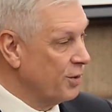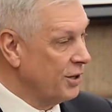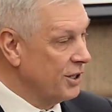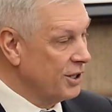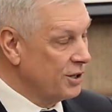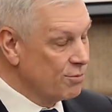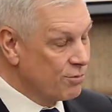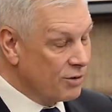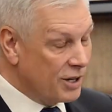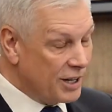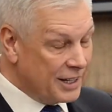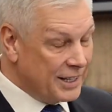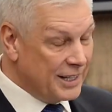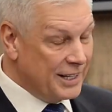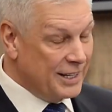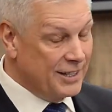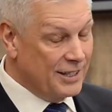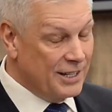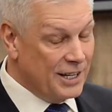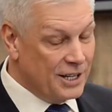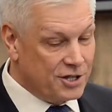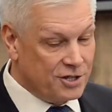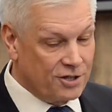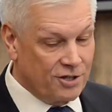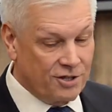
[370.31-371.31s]
Поэтому, когда я
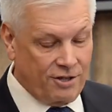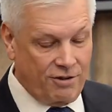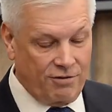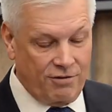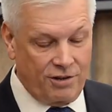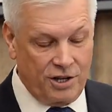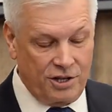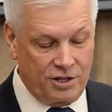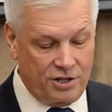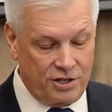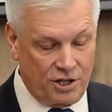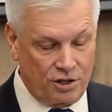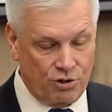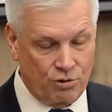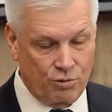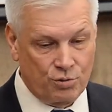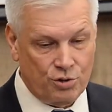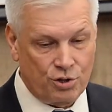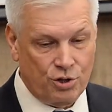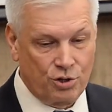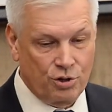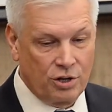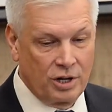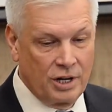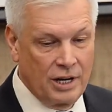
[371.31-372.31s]
начал говорить о том,
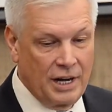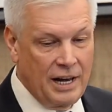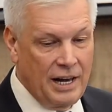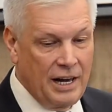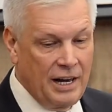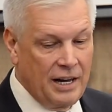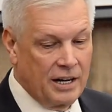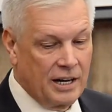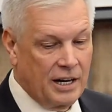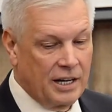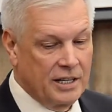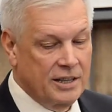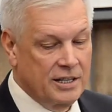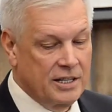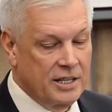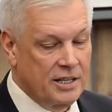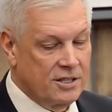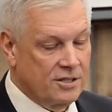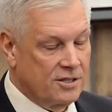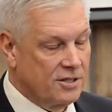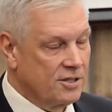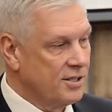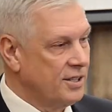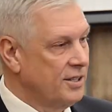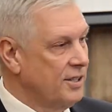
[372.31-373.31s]
что одна
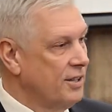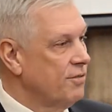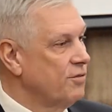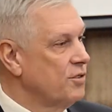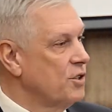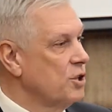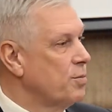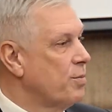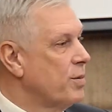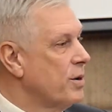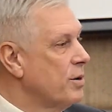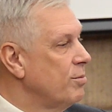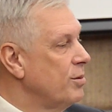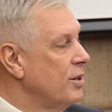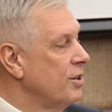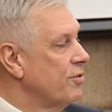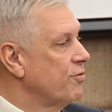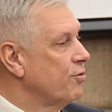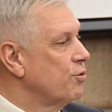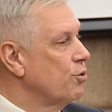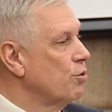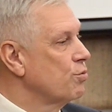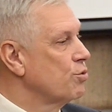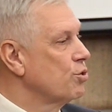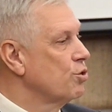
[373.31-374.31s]
из основных проблем
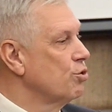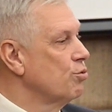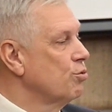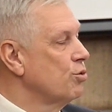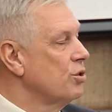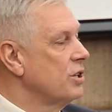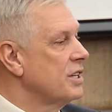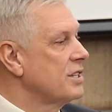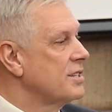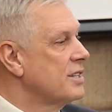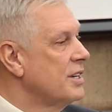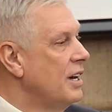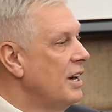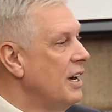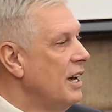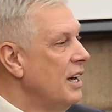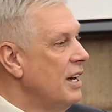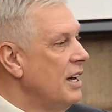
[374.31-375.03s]
в том, что у нас